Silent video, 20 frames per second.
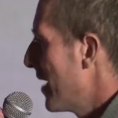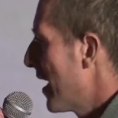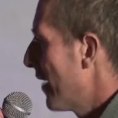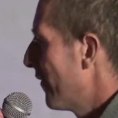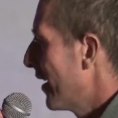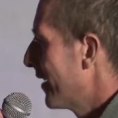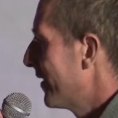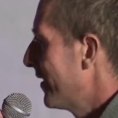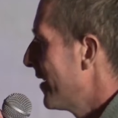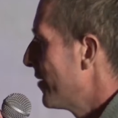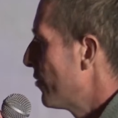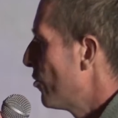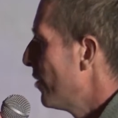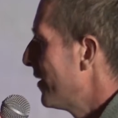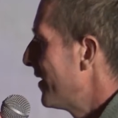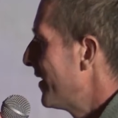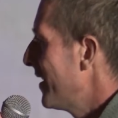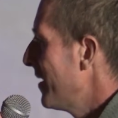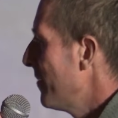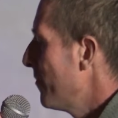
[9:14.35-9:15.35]
mais avec des
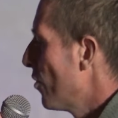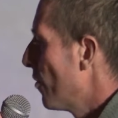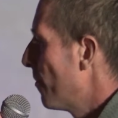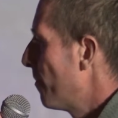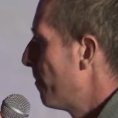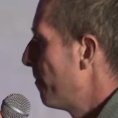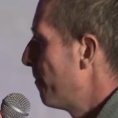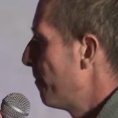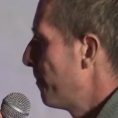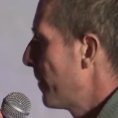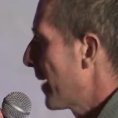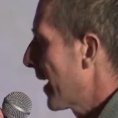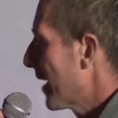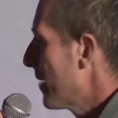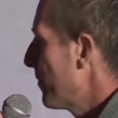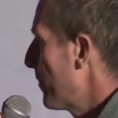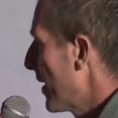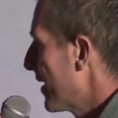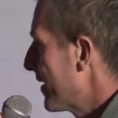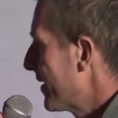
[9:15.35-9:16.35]
ultimes
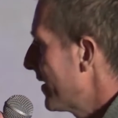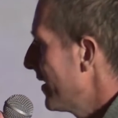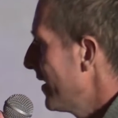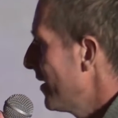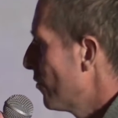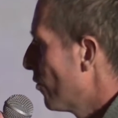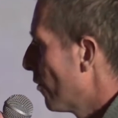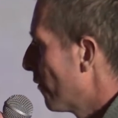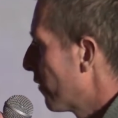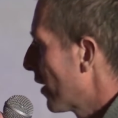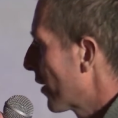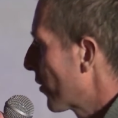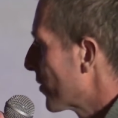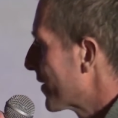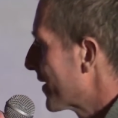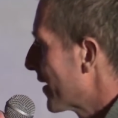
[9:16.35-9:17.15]
péripéties où on voit que